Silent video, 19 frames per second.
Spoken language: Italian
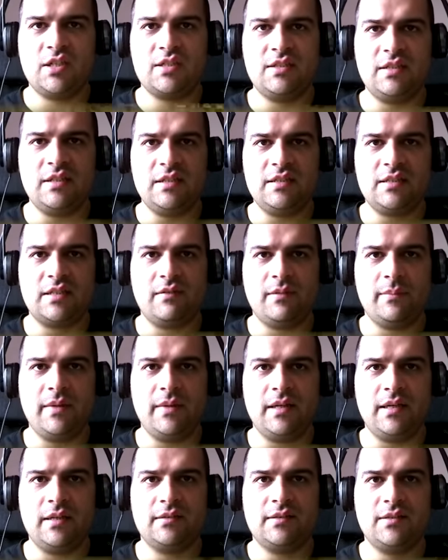gira a sinistra, va
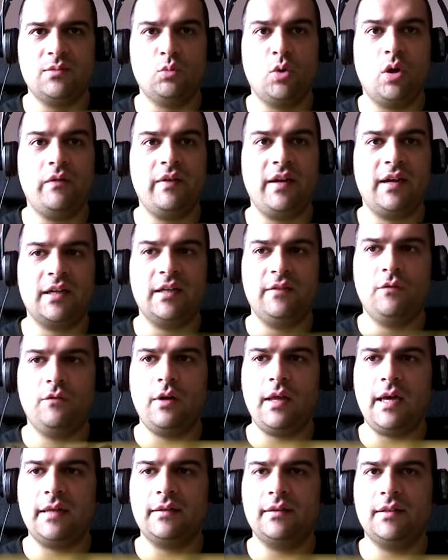bene. Si muove anche il
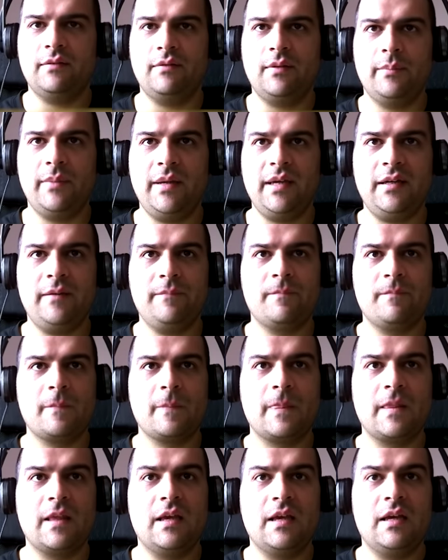volante, va
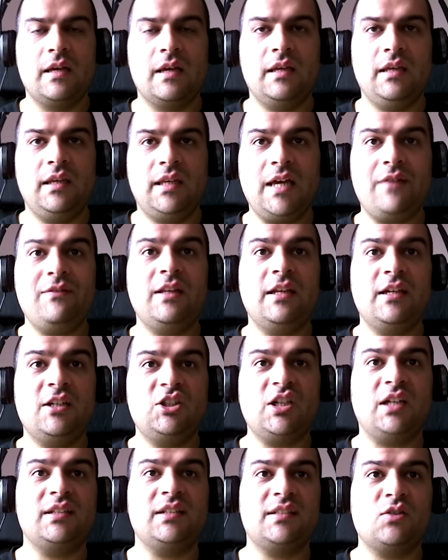bene. I cavi
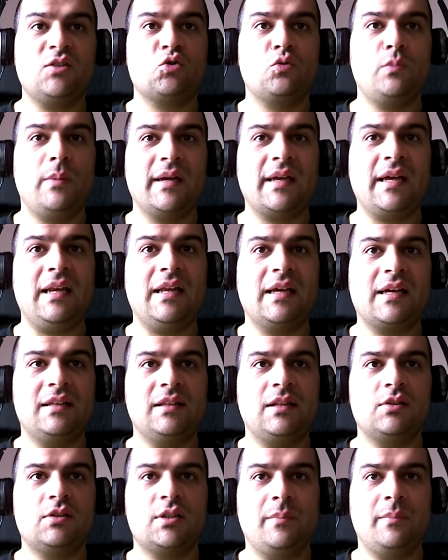danneggiati stanno sul bancale
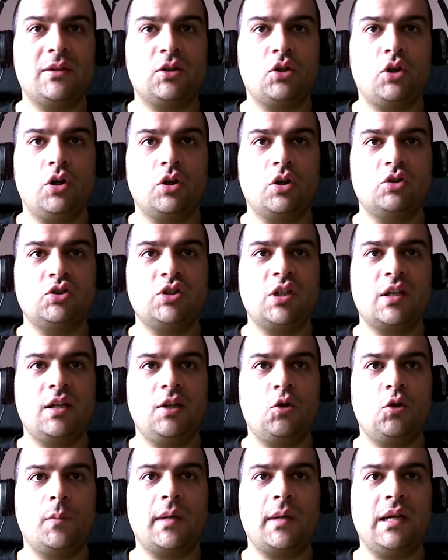accanto al serbatoio.
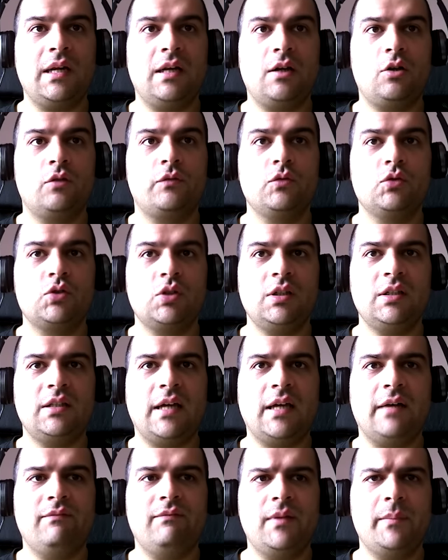Cerca di recuperare la loro
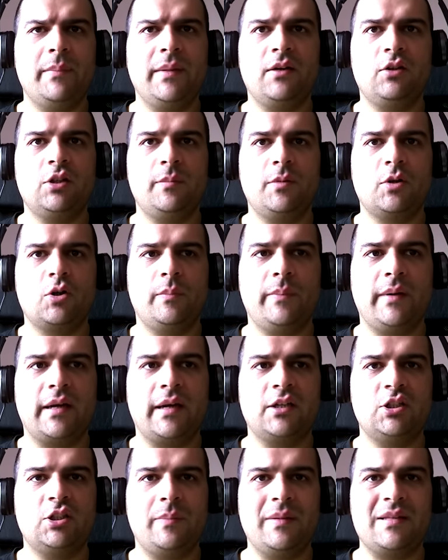funzionalità. Vabbè, non ti
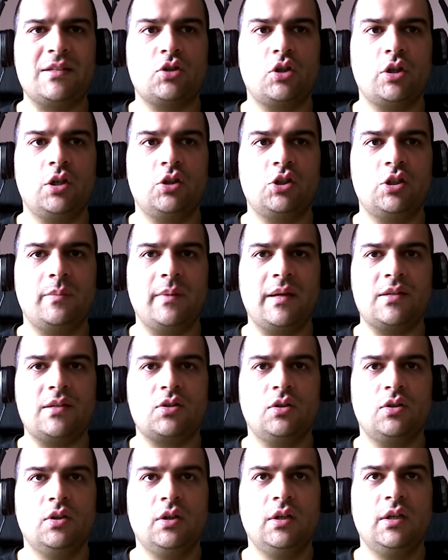preoccupare, ci penso io, ci
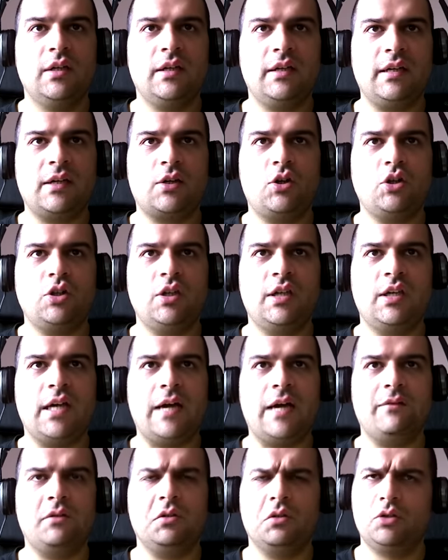penso. Raccogli i
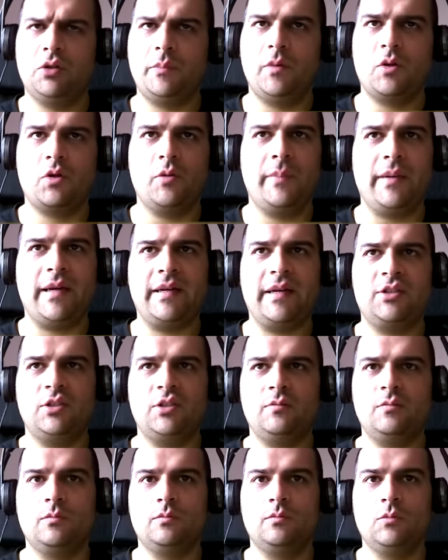cavi, non ti preoccupare.
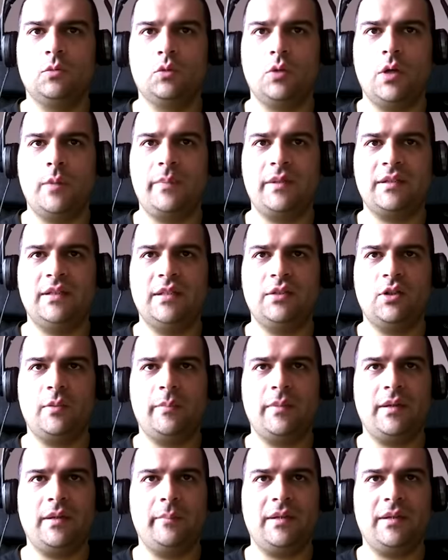Ci... Uh, uh, è partito.
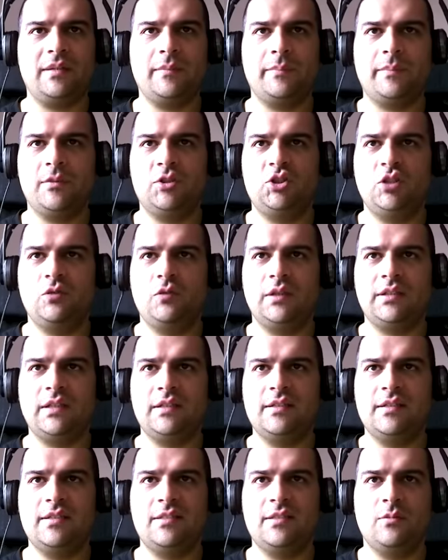È pa part... Scivola
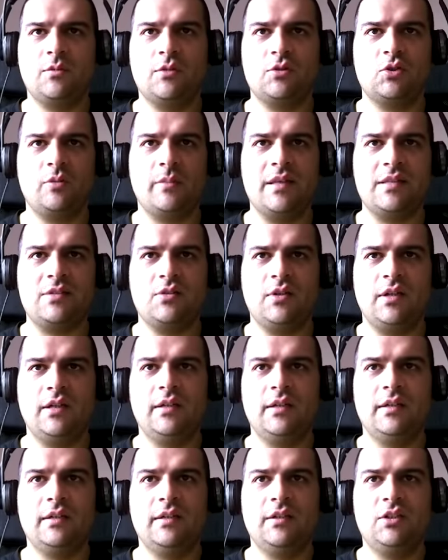tantissimo questo mezzo, eh.
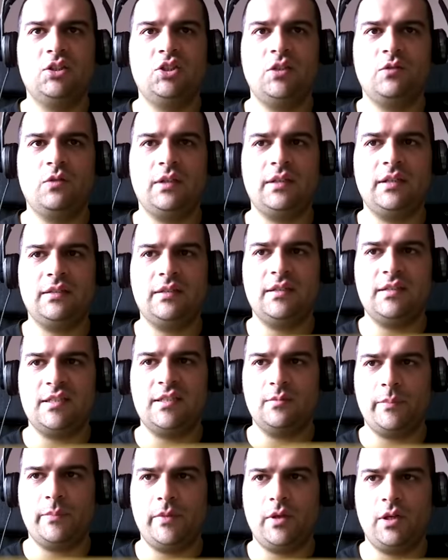Scivola
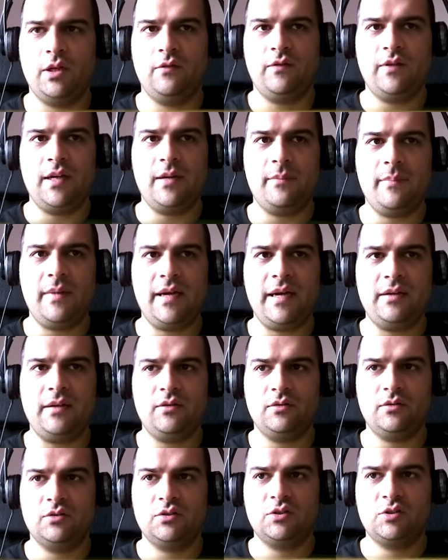tantissimo. Poi freno a
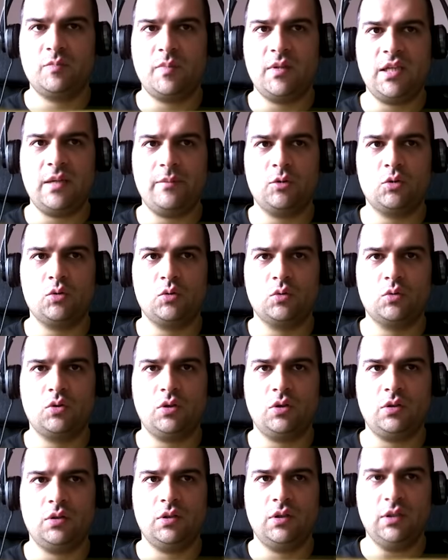mano, spegniamo
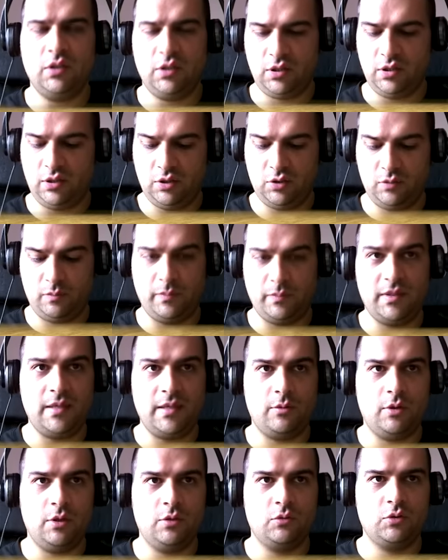tutto, eh,
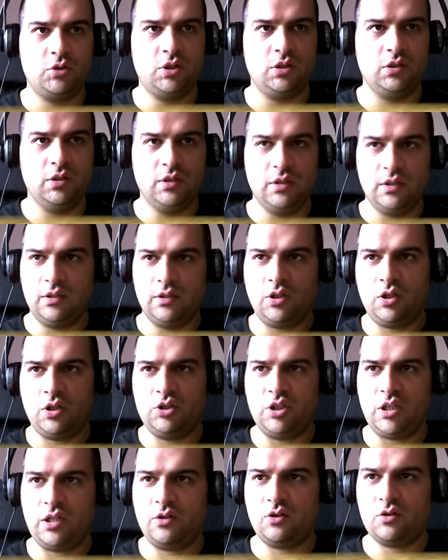spegniamo le luci. No,
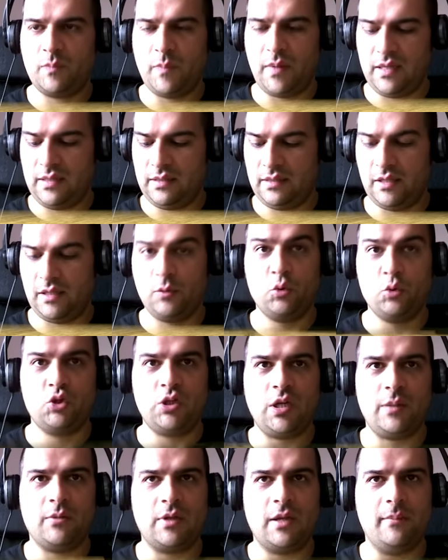già erano spente.
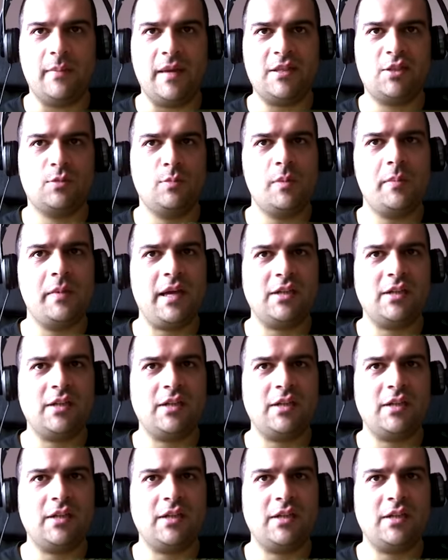Usciamo dal mezzo. Mi